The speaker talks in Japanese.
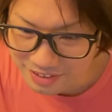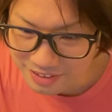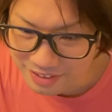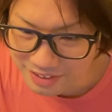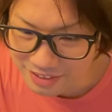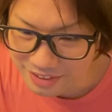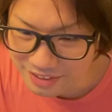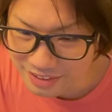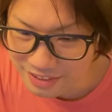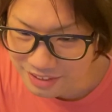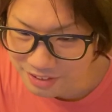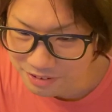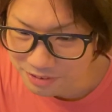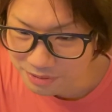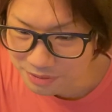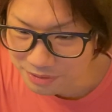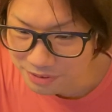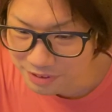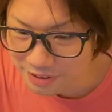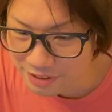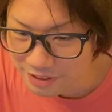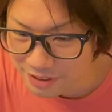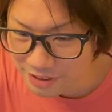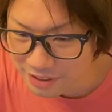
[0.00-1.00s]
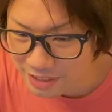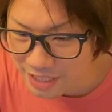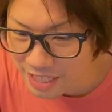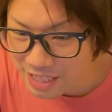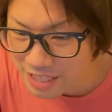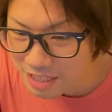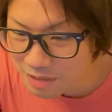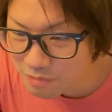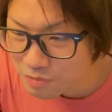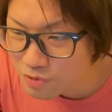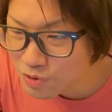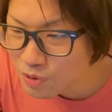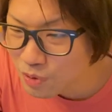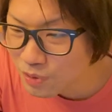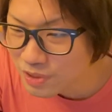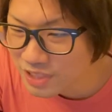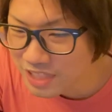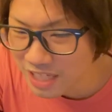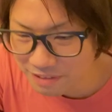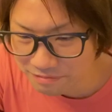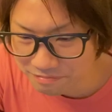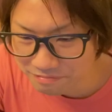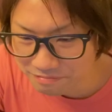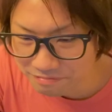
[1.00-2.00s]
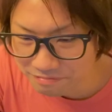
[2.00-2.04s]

えっ、ー、と、ネームの3。